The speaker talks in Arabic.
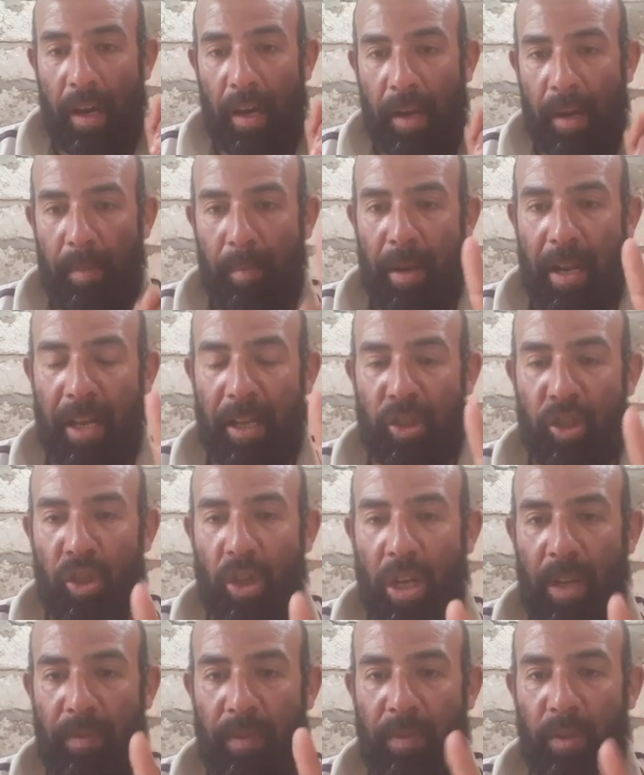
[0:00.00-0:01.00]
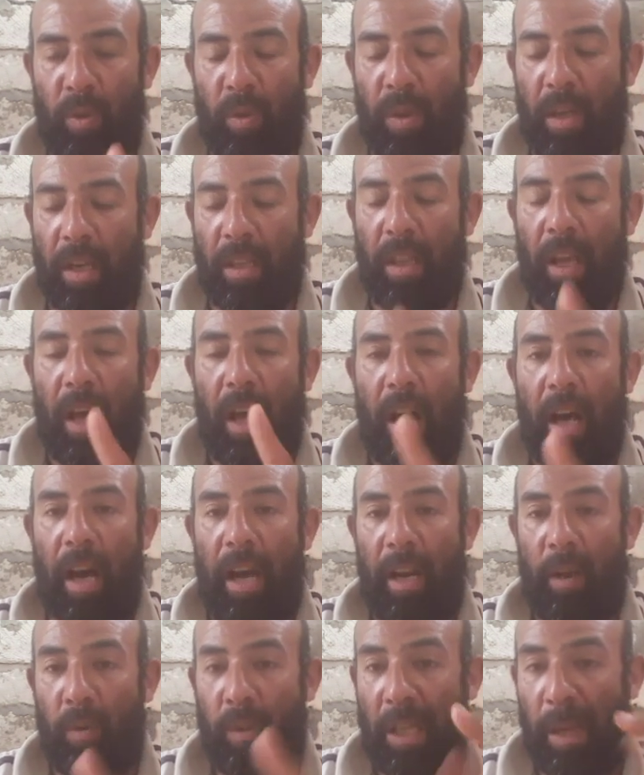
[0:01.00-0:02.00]
هنعمل لك ان شاء الله في الفيديو النهارده
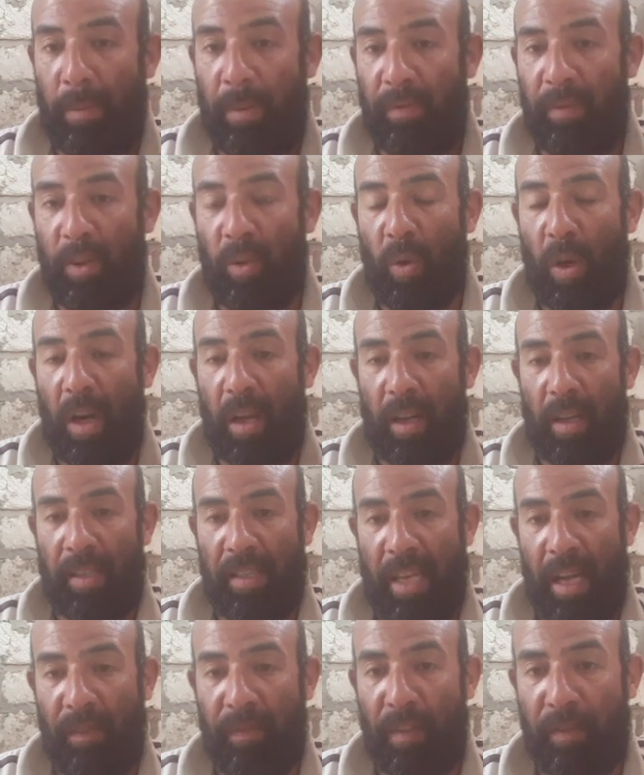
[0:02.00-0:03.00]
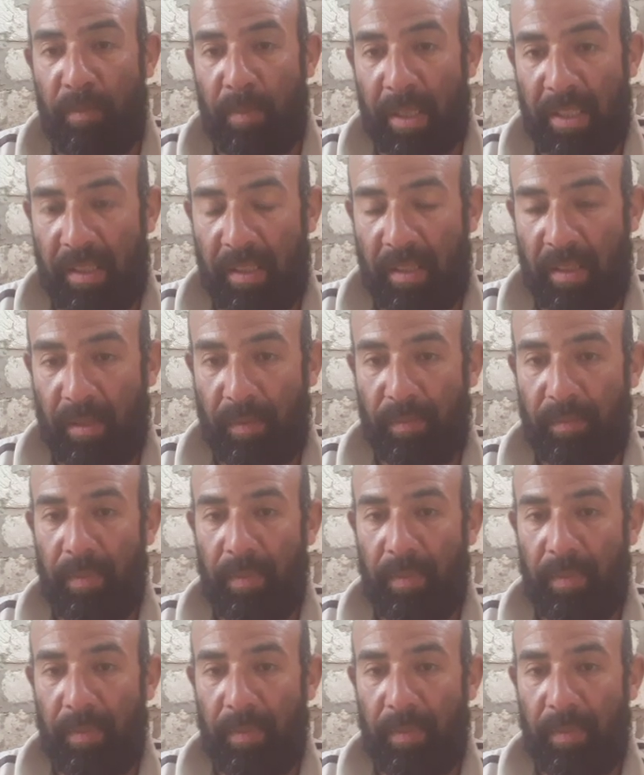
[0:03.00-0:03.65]
انا كنت عامل فيديو ارخص علفة في مصر